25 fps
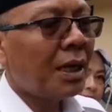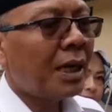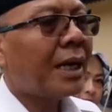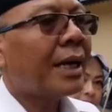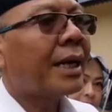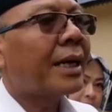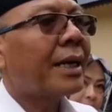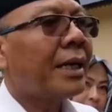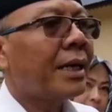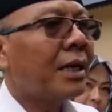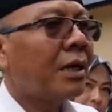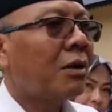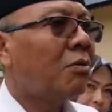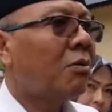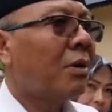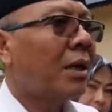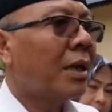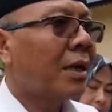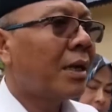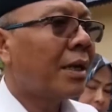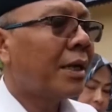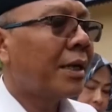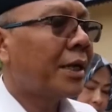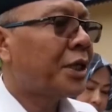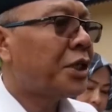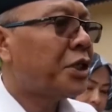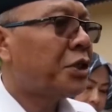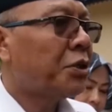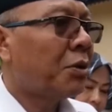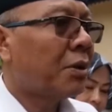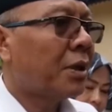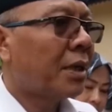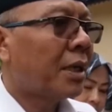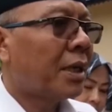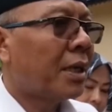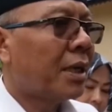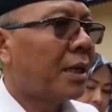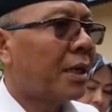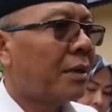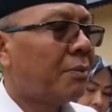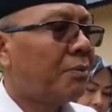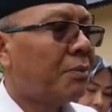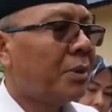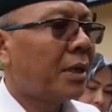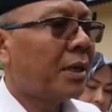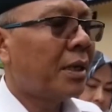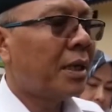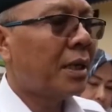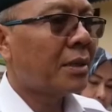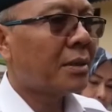Hari Keluarga Nasional
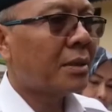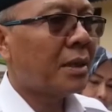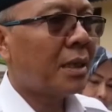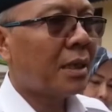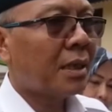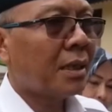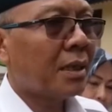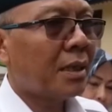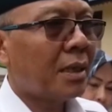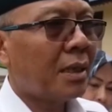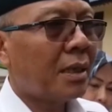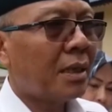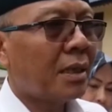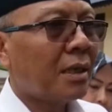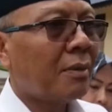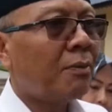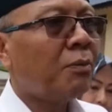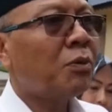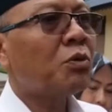berdasarkan